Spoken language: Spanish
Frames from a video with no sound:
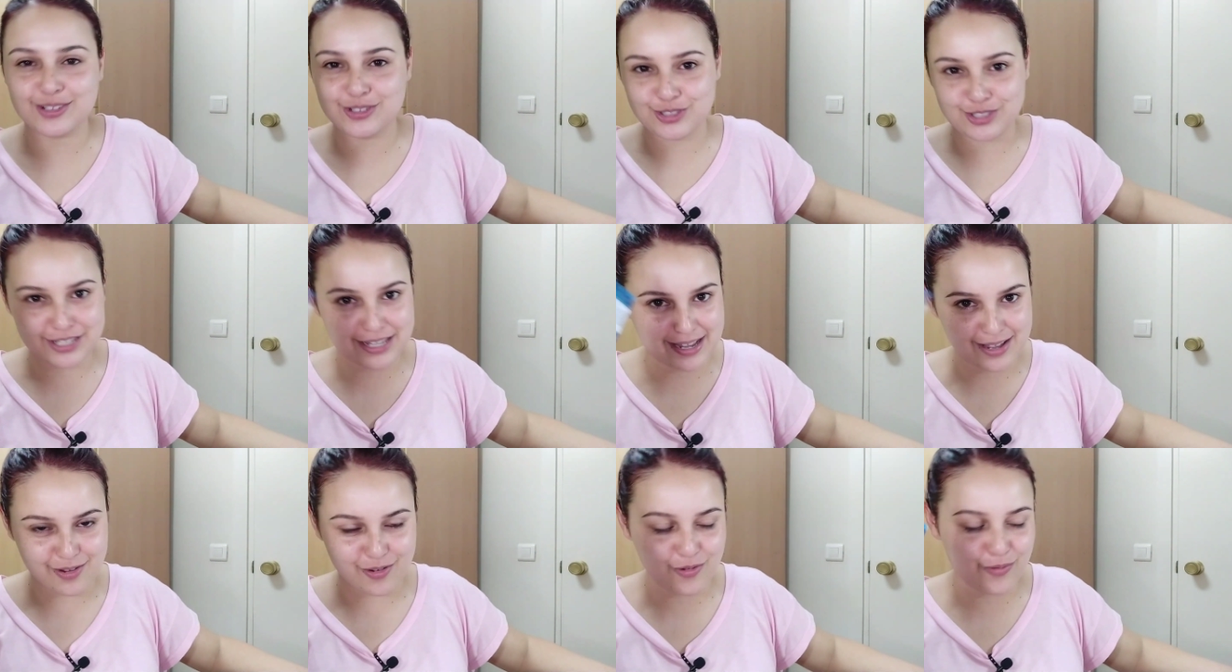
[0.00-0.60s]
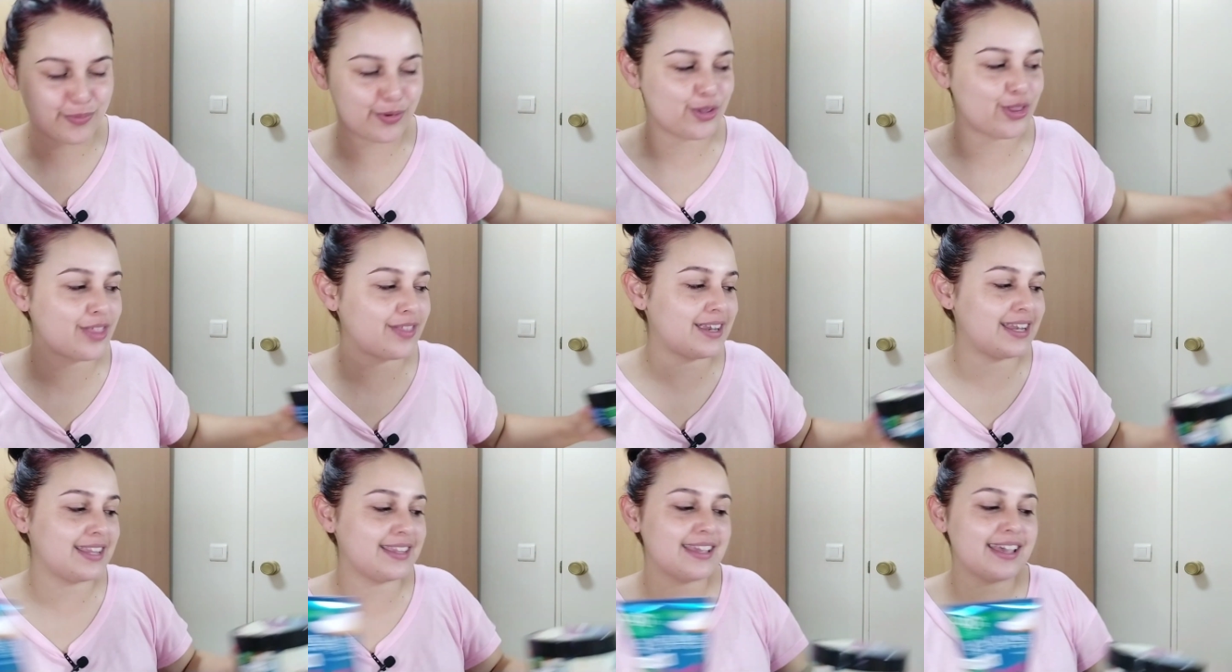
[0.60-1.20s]
O sea, os puedo
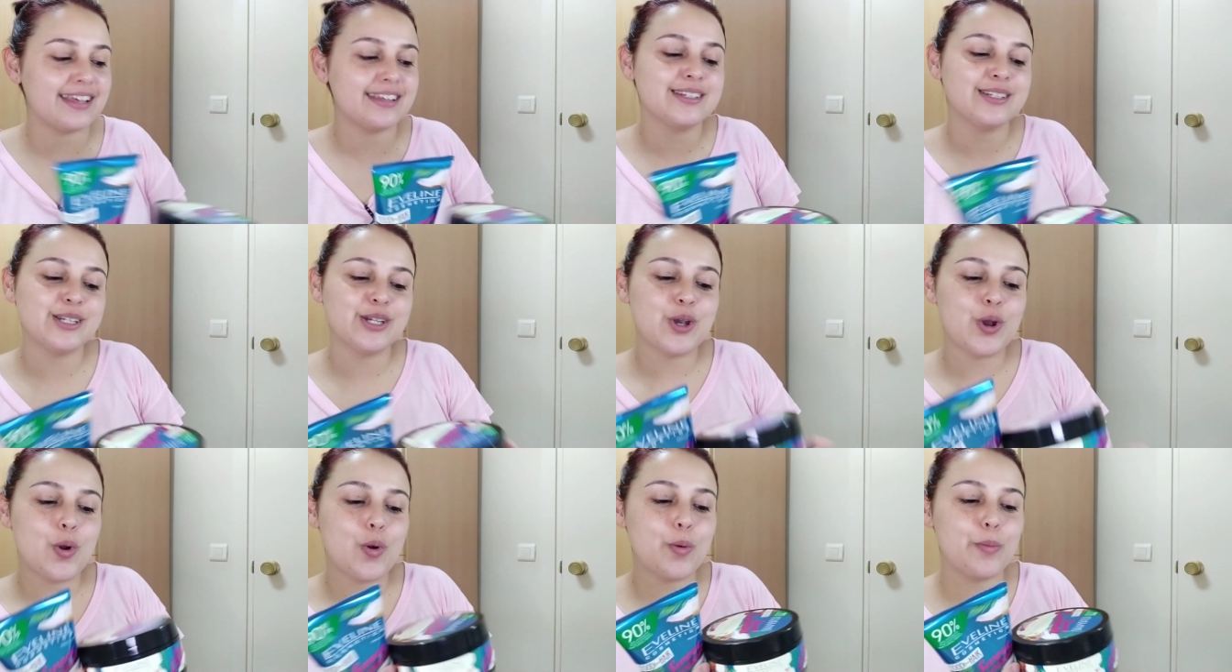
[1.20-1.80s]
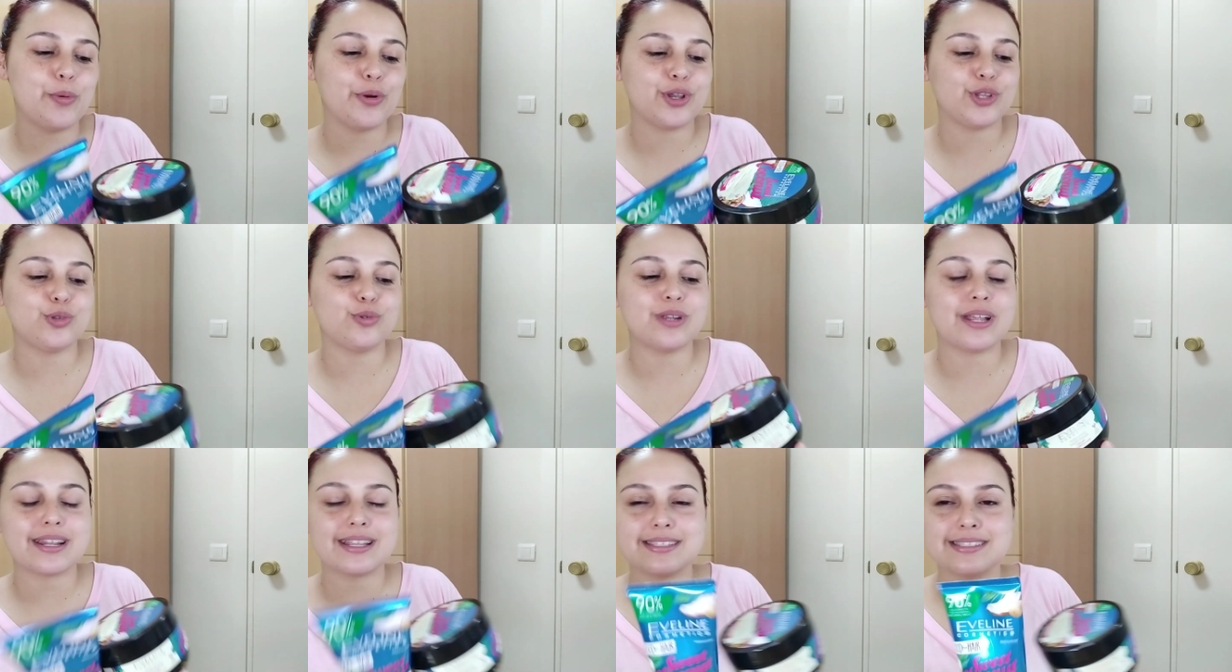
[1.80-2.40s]
hacer ya un poquito
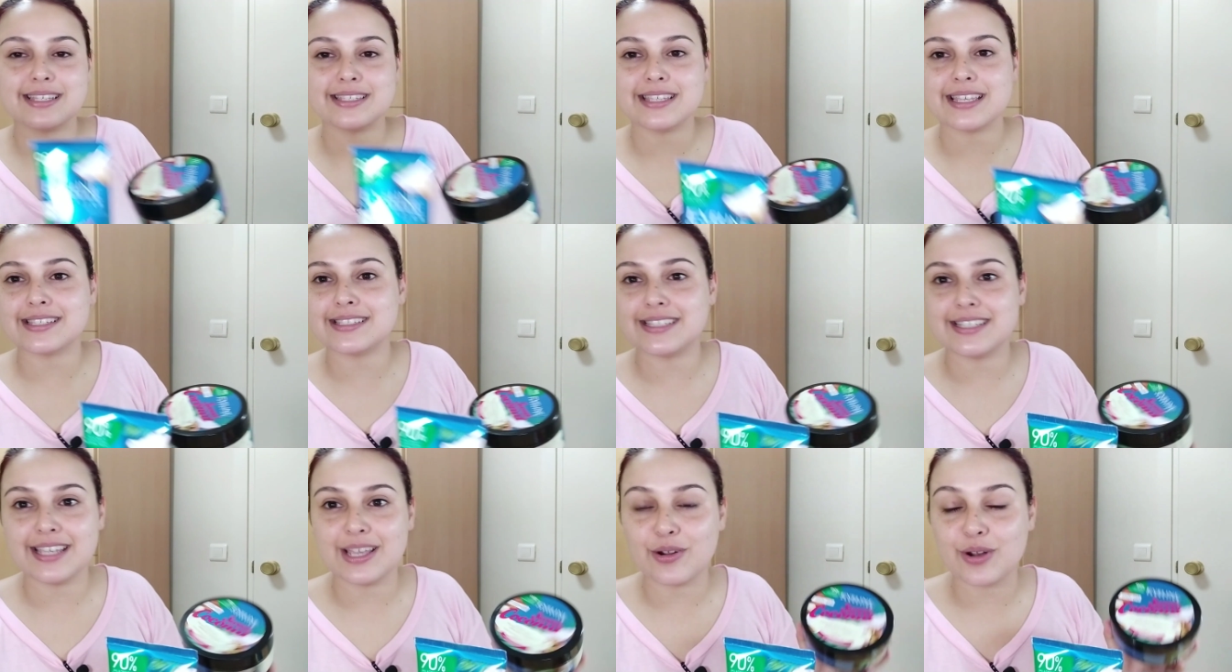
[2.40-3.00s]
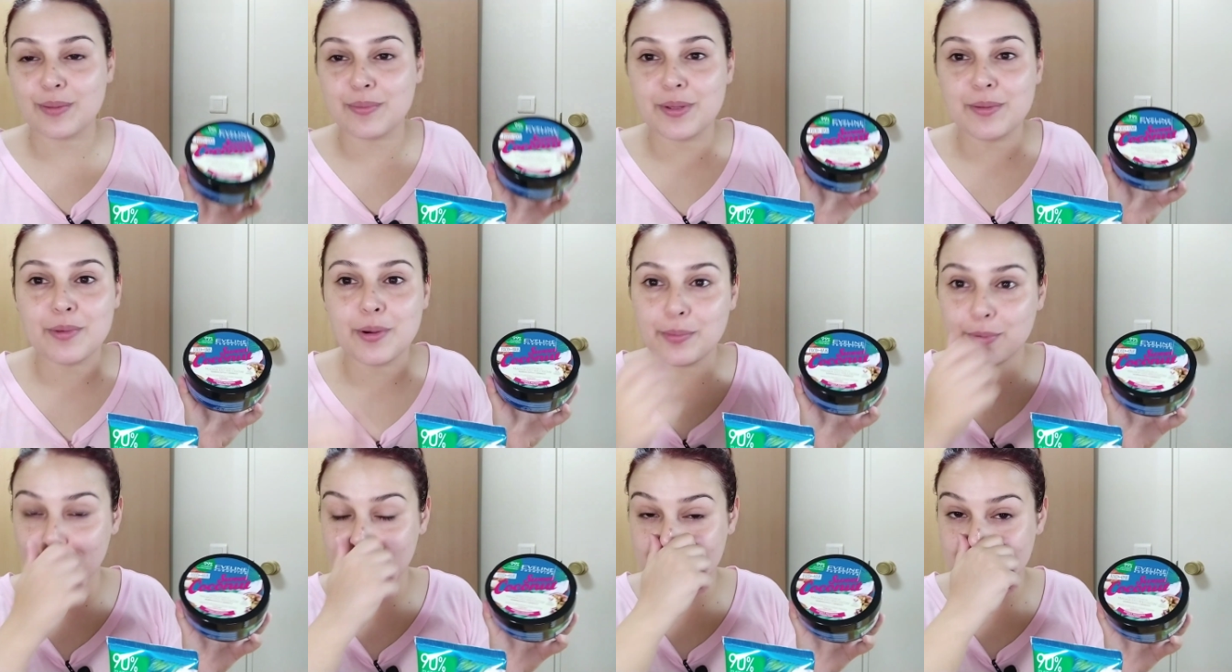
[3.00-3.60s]
una reseña así ahora
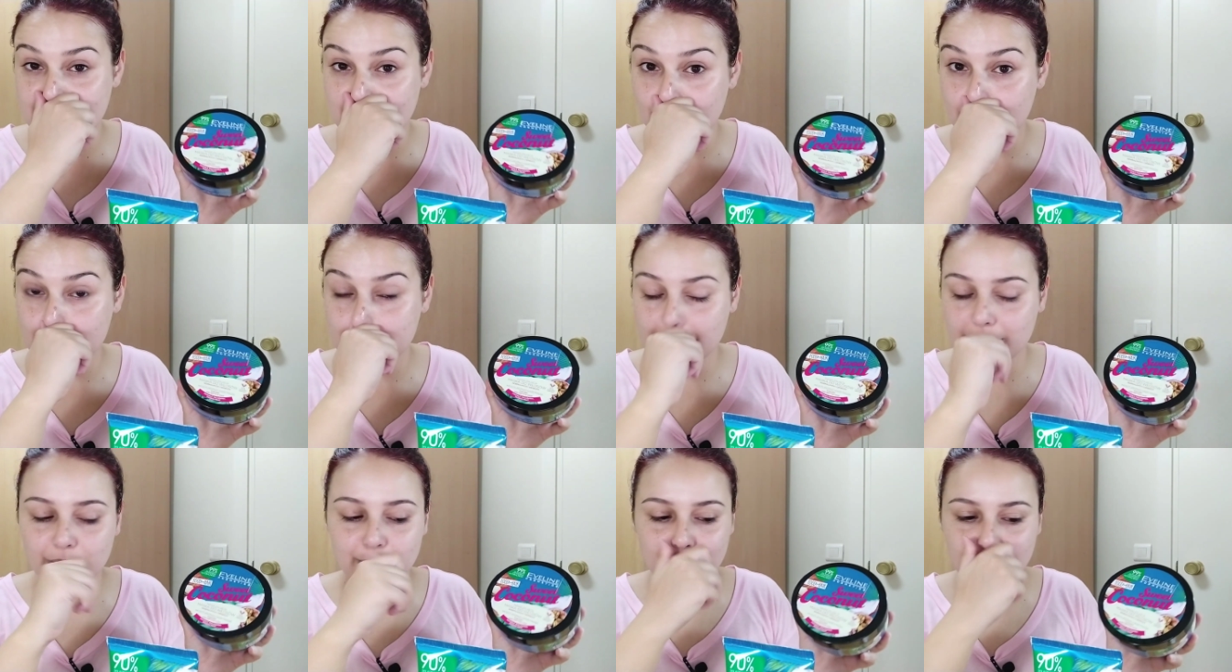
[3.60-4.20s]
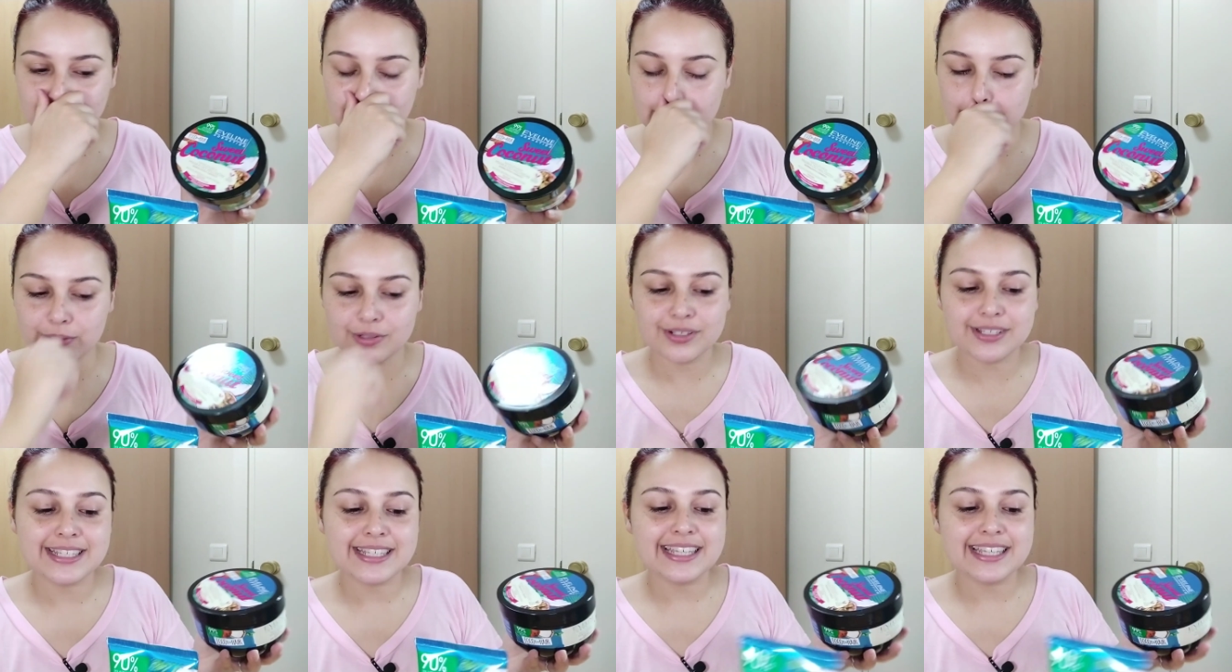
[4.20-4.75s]
mismo porque ya lo he estado probando